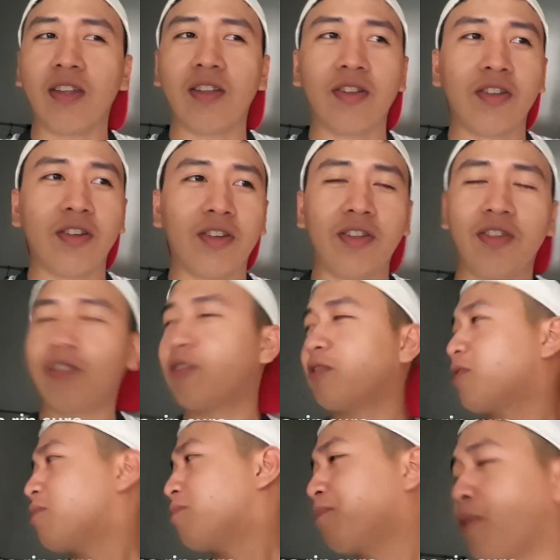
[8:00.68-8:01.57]
ano doon,
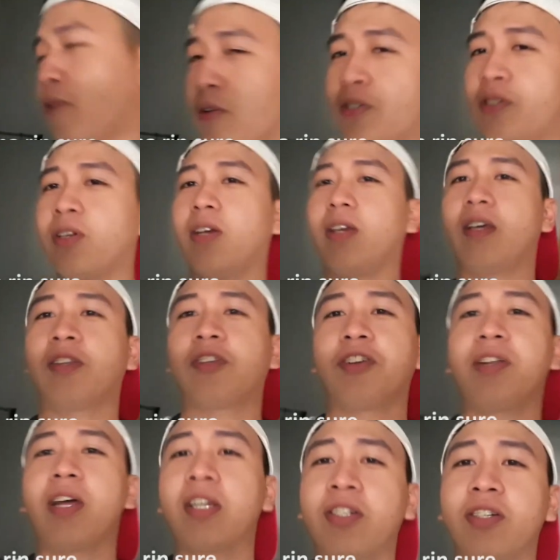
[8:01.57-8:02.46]
yung symposium,
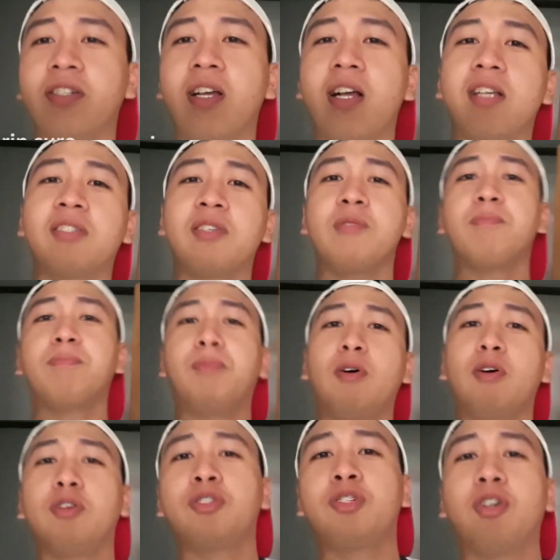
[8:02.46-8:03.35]
international
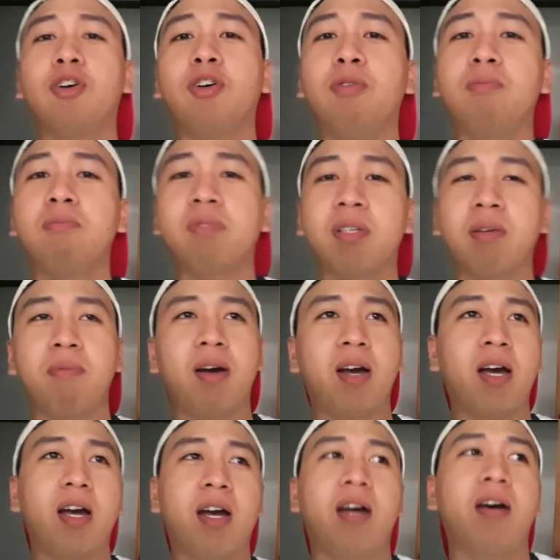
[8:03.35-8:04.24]
symposium sa
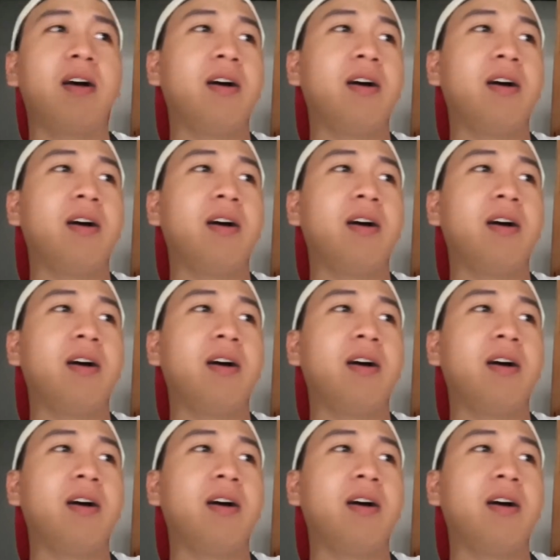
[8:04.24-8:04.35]
mga